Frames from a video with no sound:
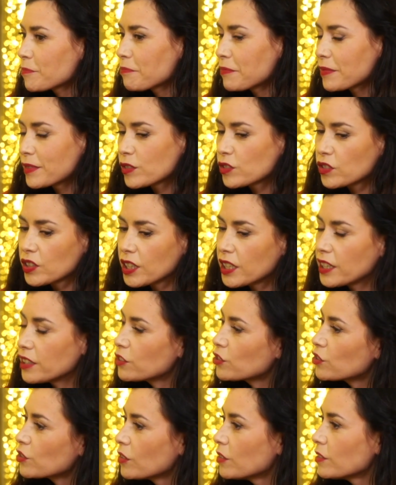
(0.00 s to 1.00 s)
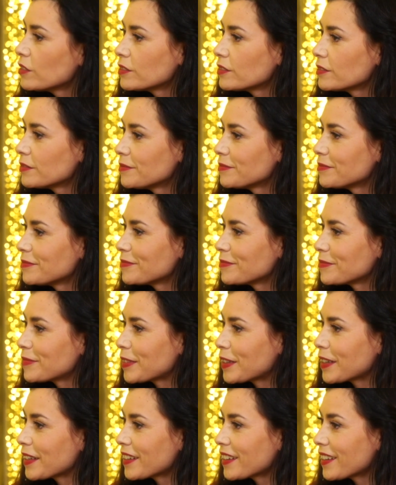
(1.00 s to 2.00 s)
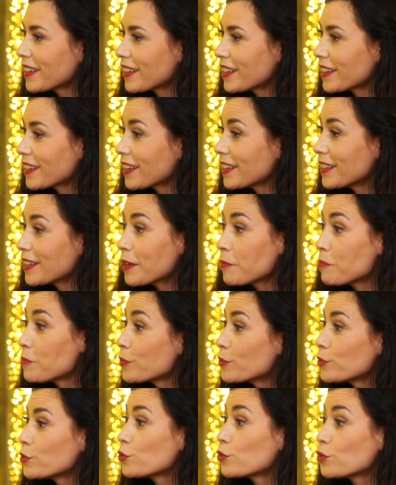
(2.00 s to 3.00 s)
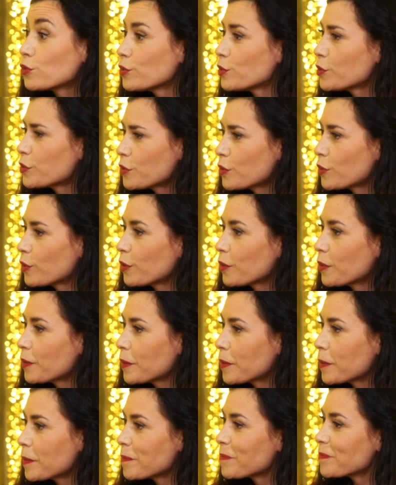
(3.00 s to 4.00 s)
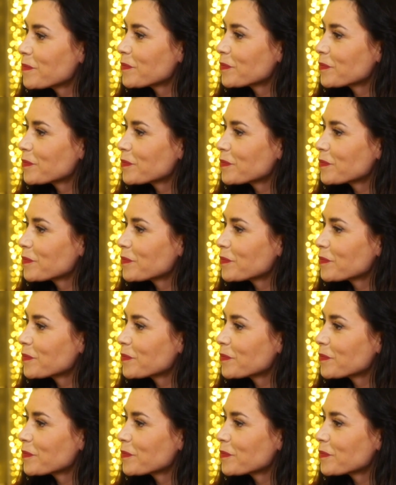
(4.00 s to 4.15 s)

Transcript: chez les gens et qu'elle n'est plus juste euh,